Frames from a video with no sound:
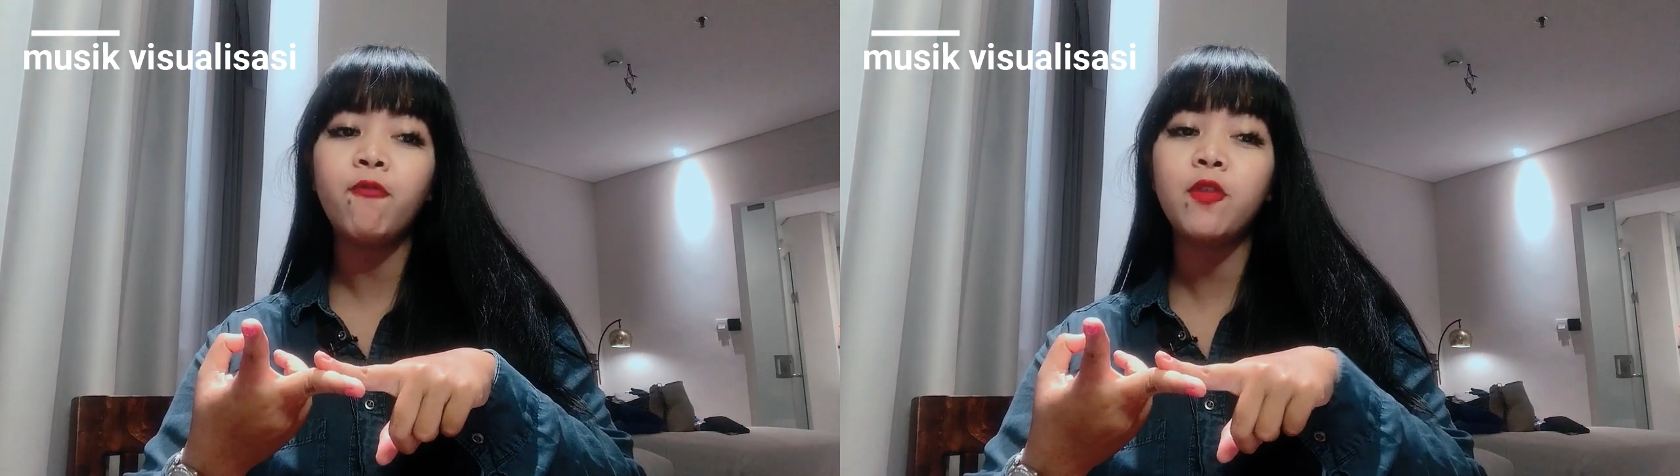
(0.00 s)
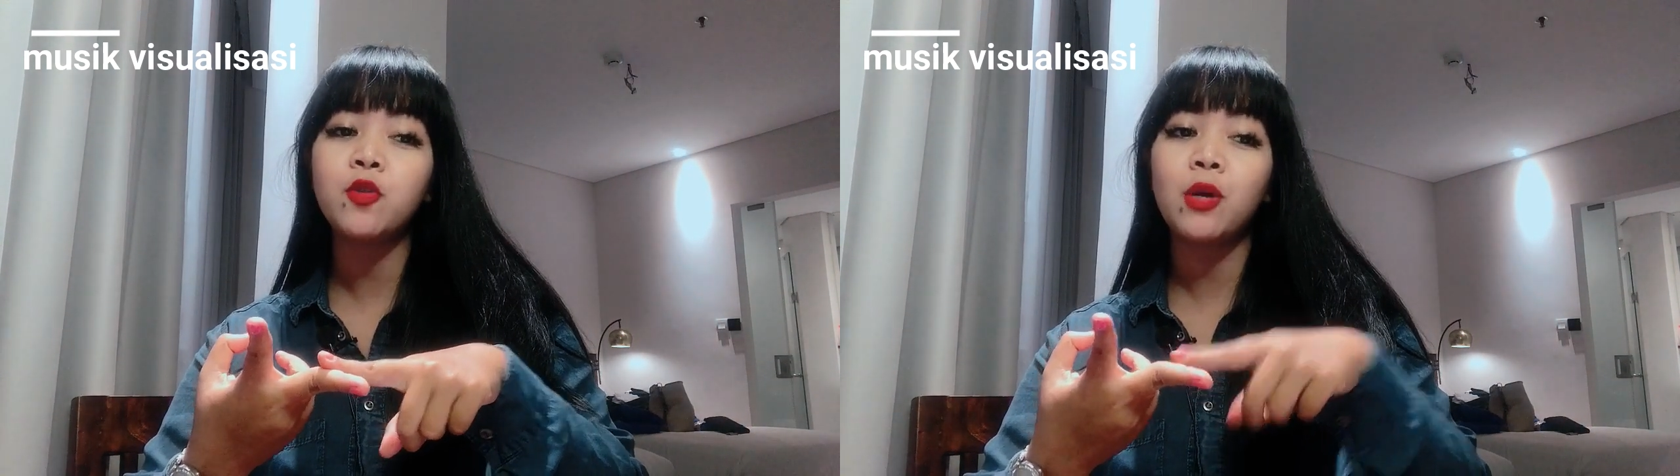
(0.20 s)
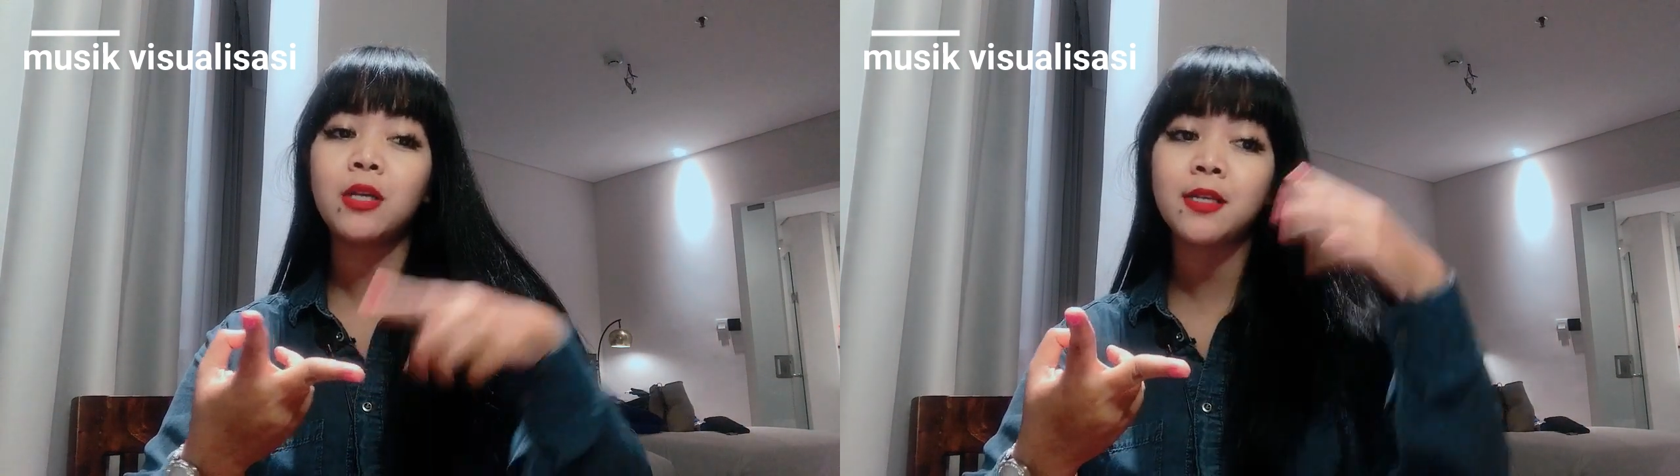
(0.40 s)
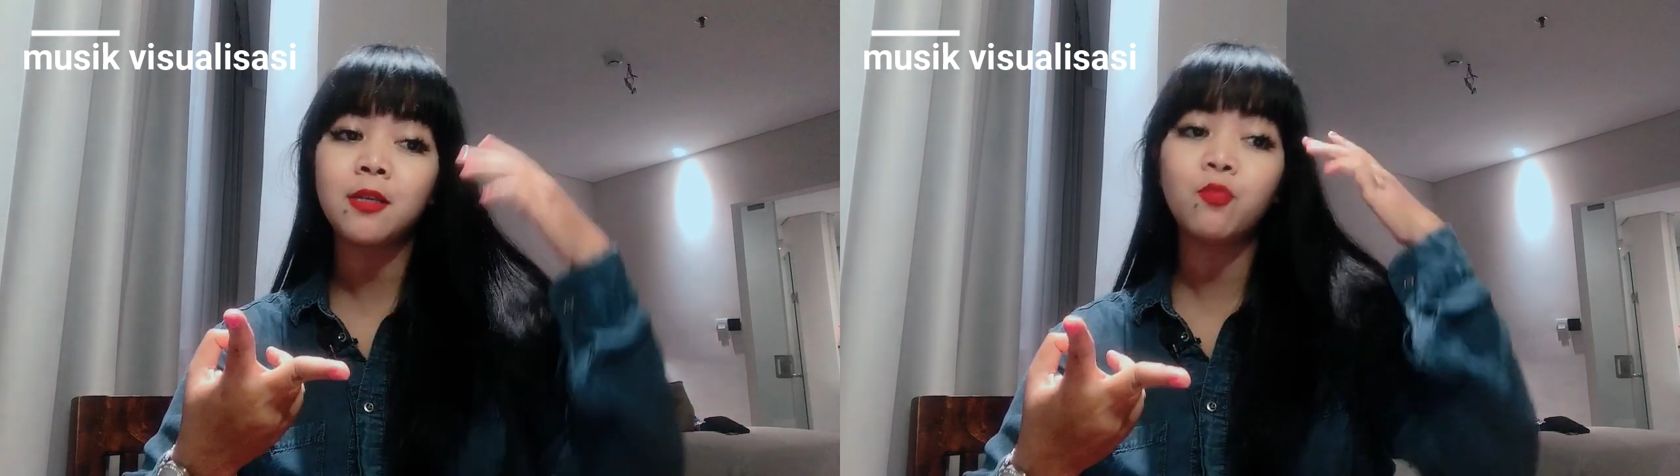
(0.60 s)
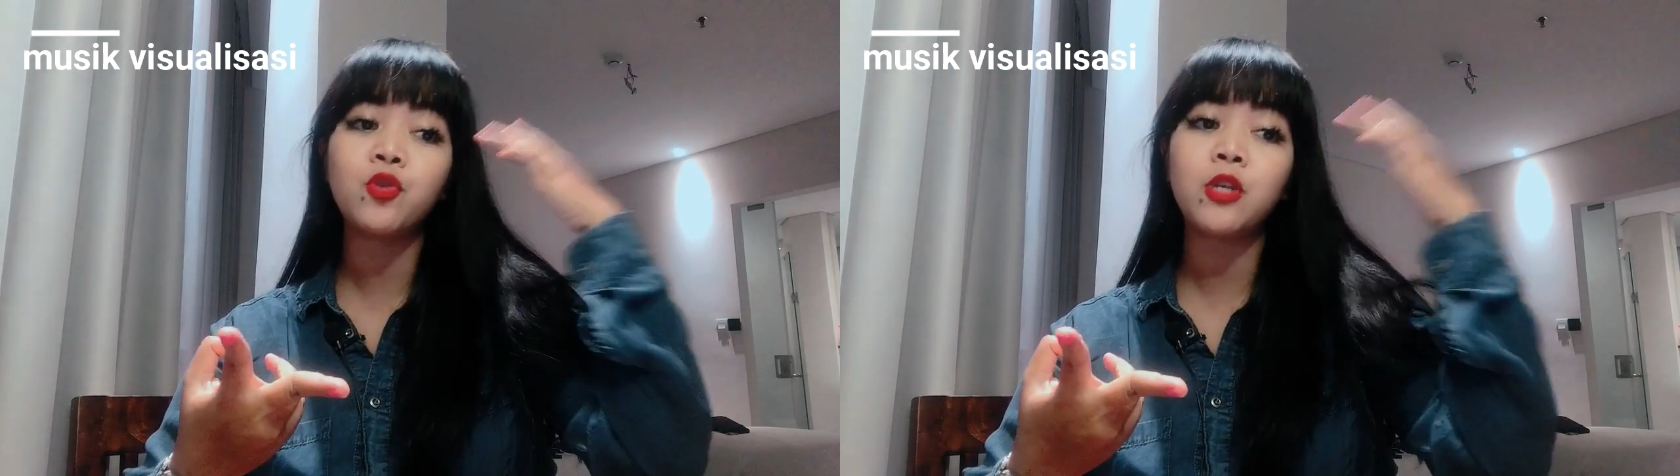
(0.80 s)
visualisasi
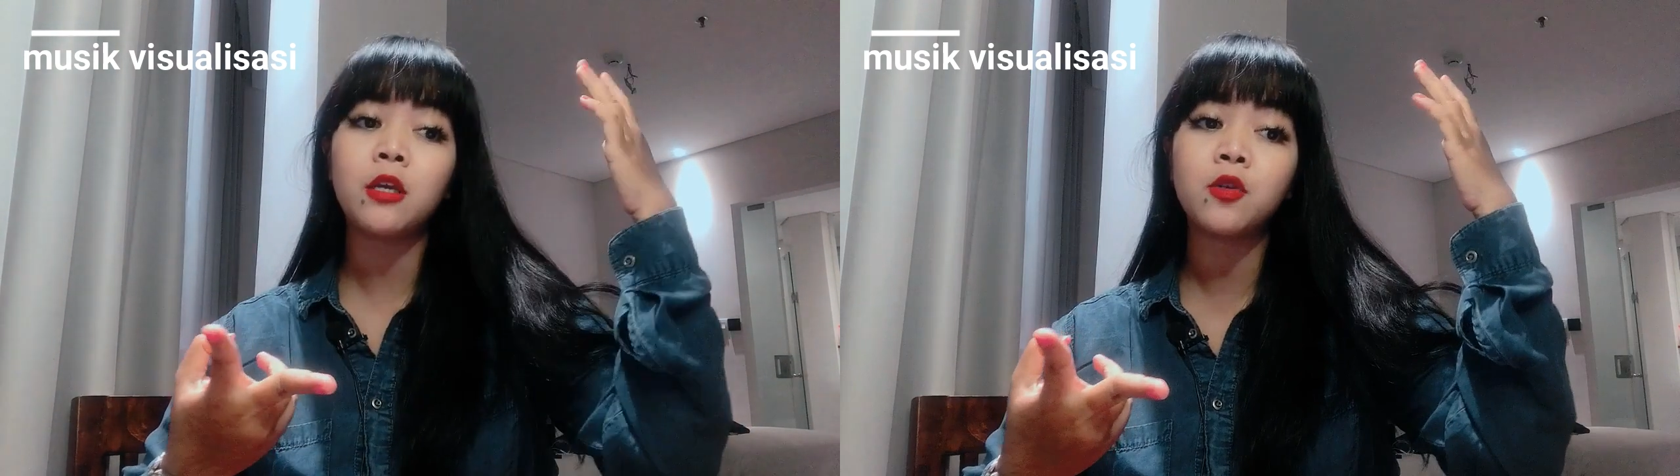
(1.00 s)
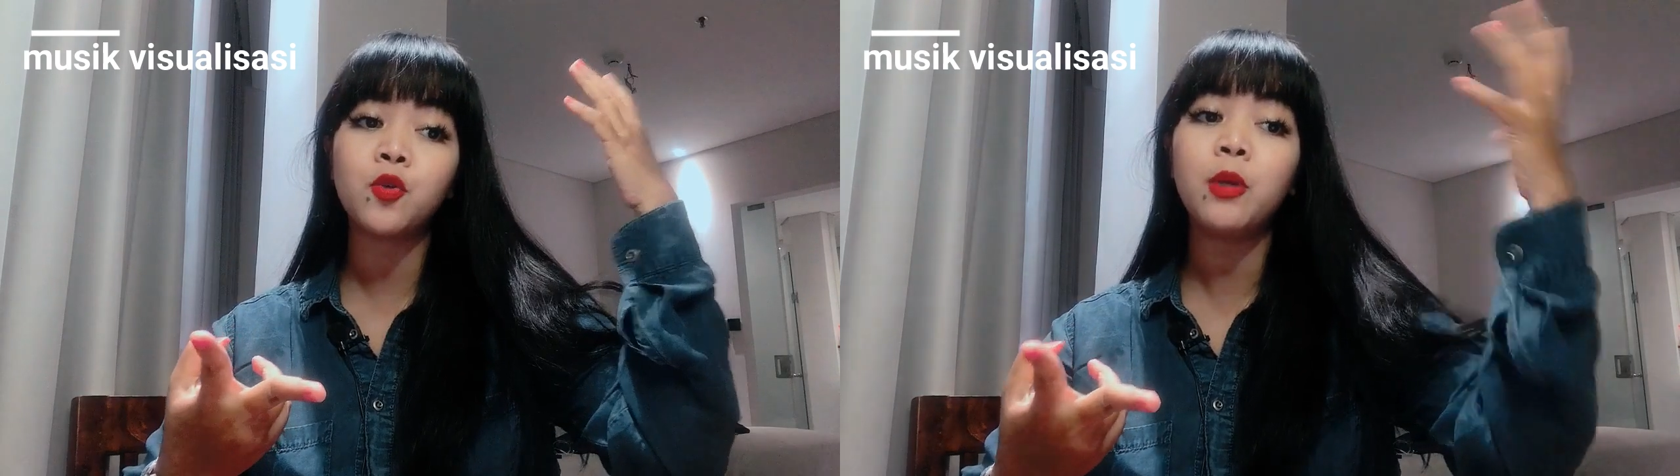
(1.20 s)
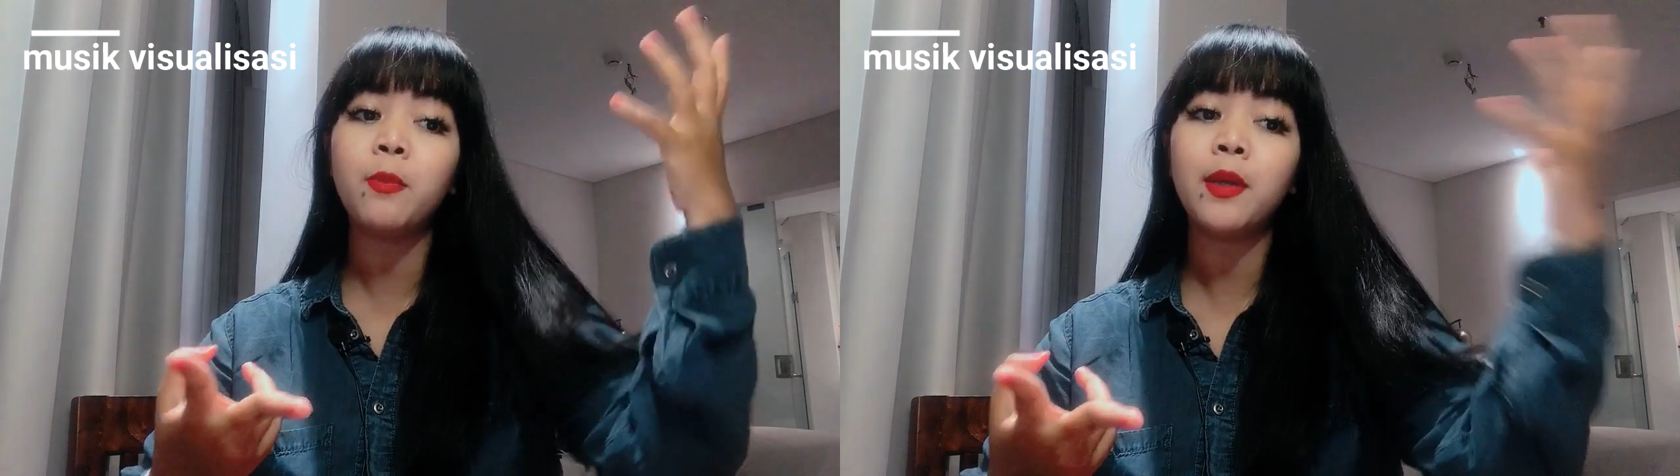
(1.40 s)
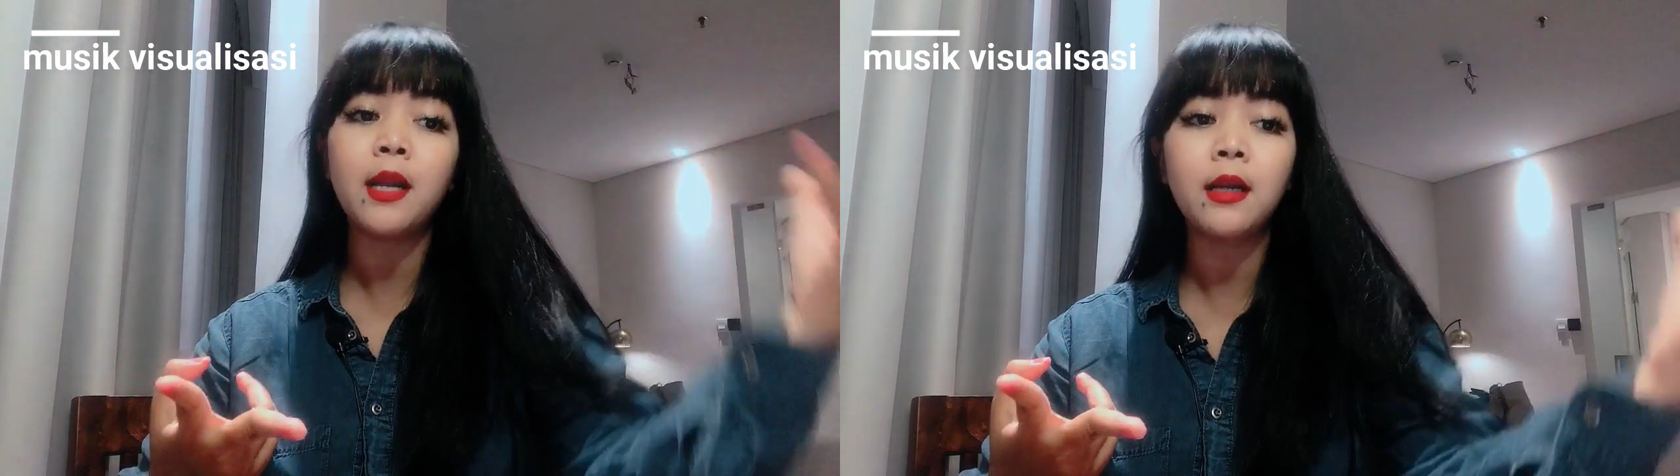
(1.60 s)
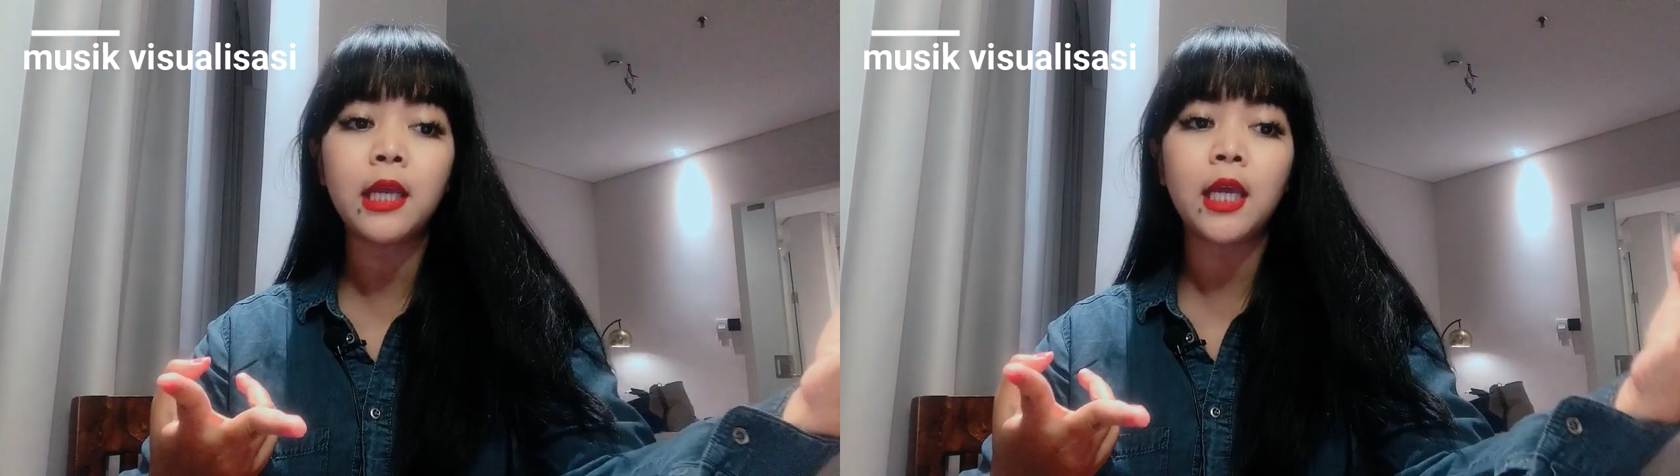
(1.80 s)
musik
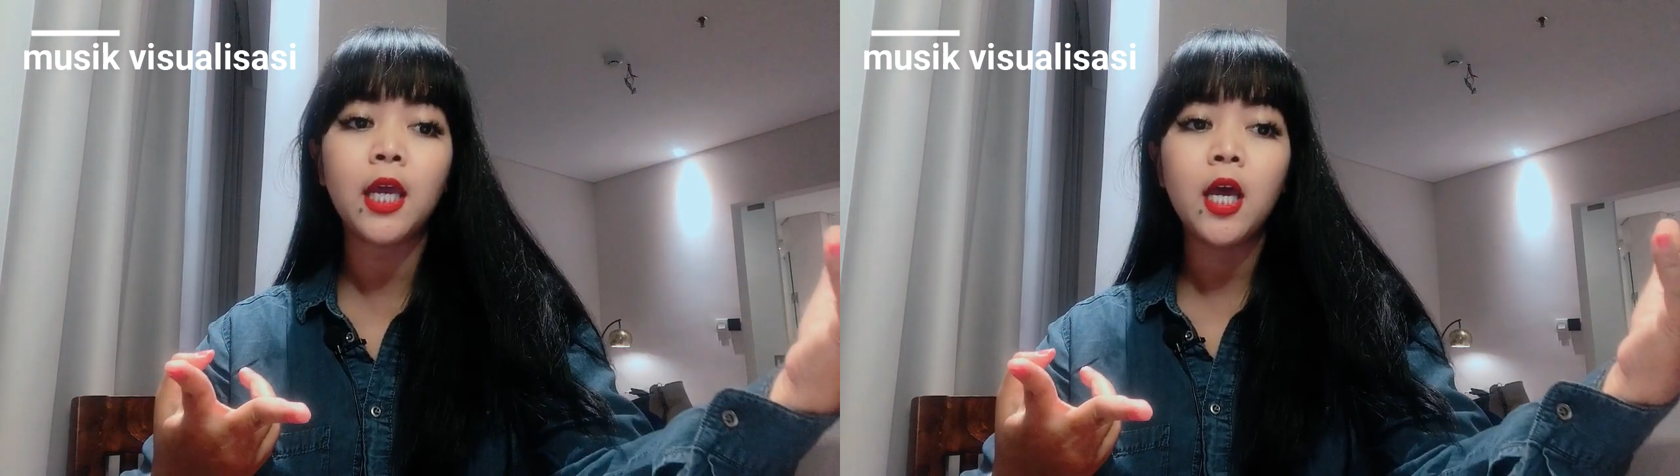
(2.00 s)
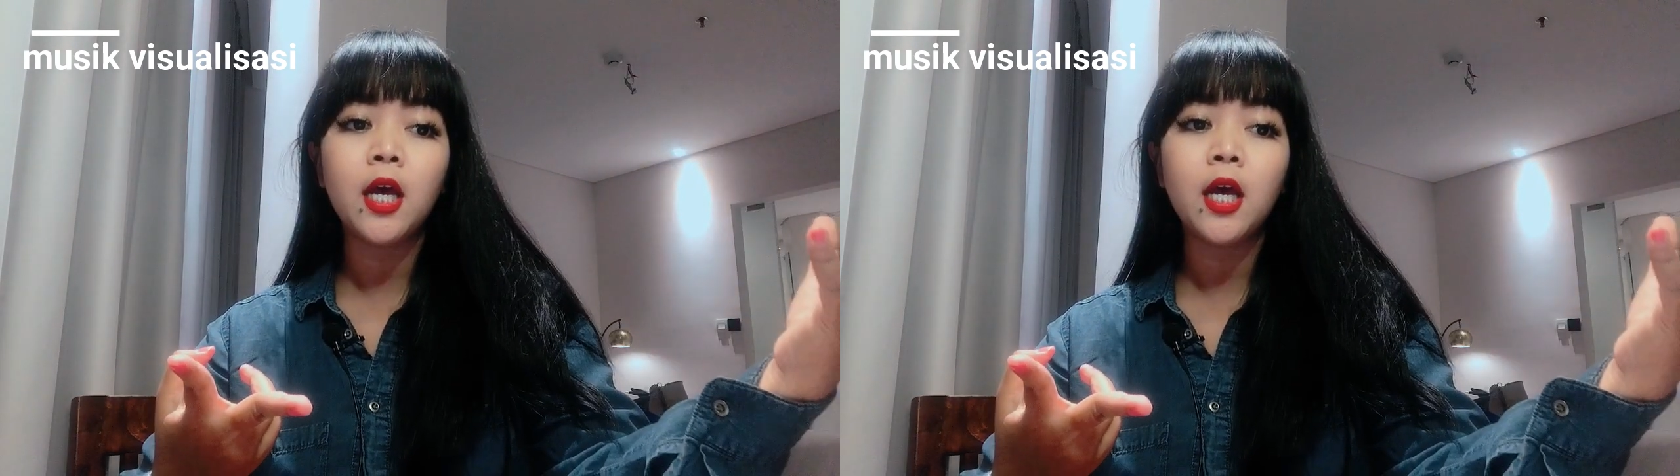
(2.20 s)
subliminal nih.